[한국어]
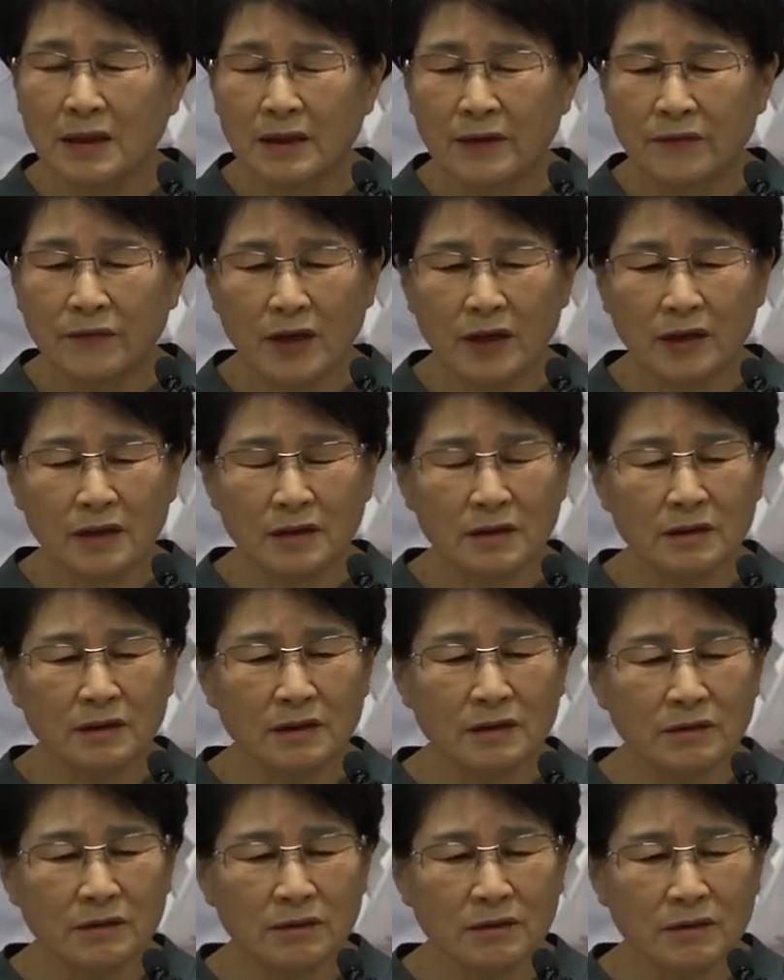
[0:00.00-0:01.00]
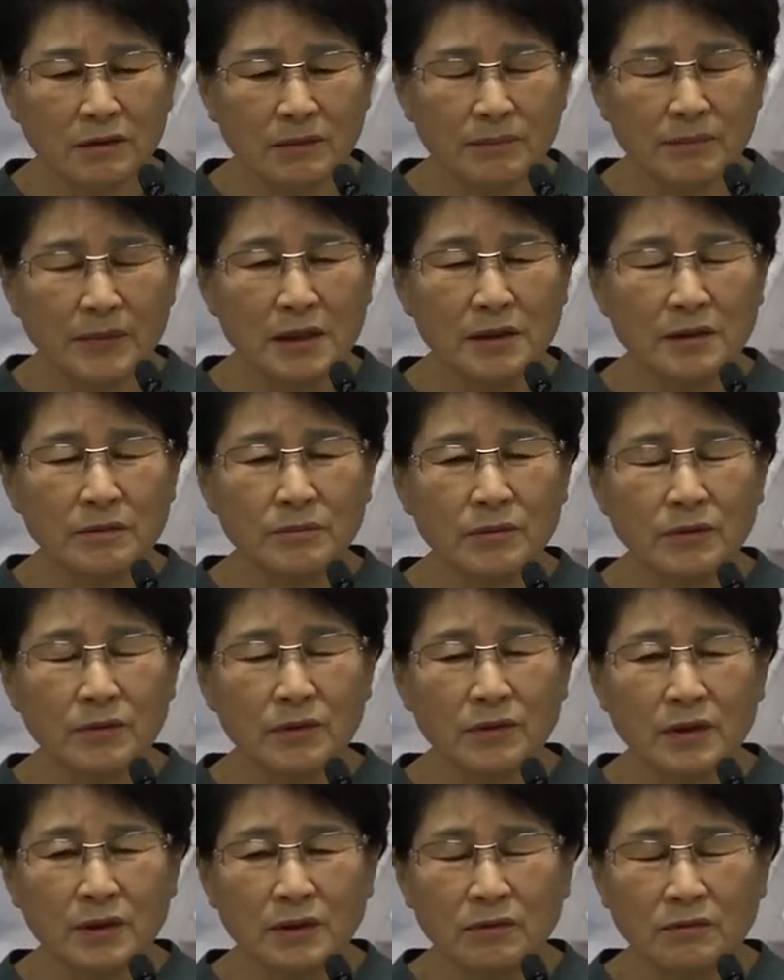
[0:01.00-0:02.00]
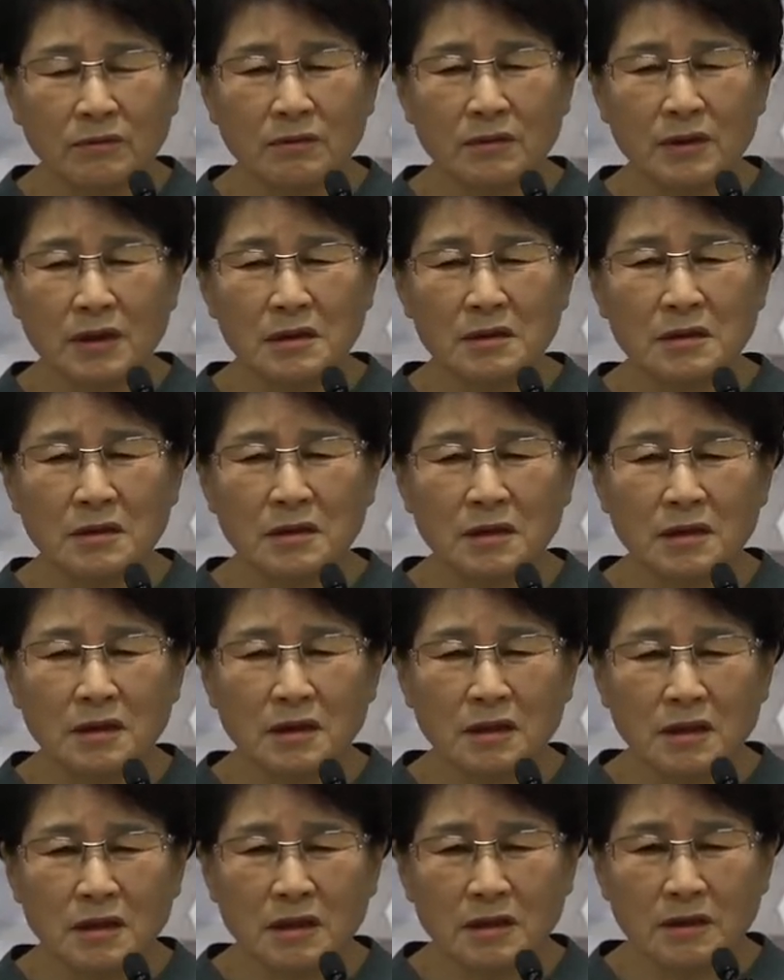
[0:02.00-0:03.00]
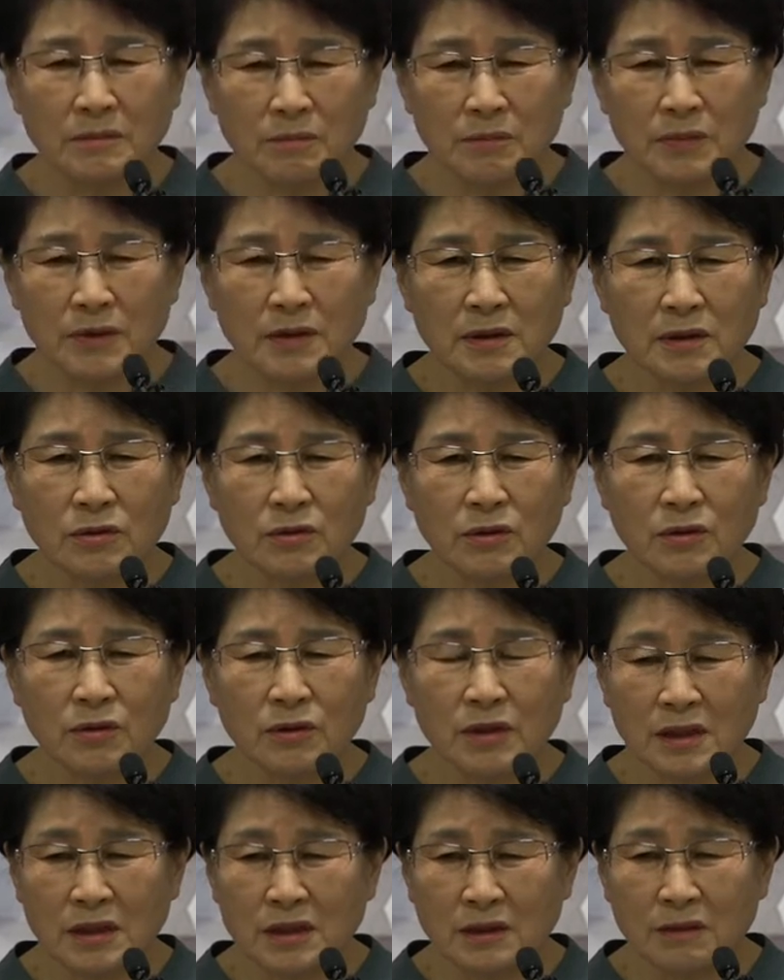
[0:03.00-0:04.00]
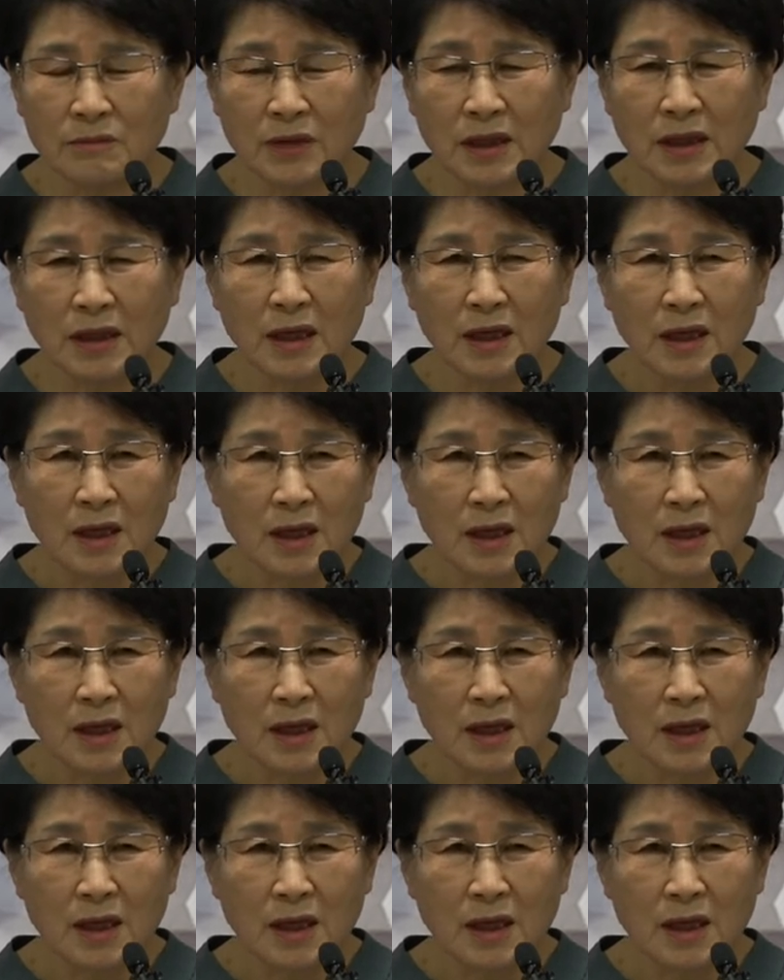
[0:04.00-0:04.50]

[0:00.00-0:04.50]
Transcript: 내가 스스로 말씀 보고 연구해서 열리는 빛도 있지만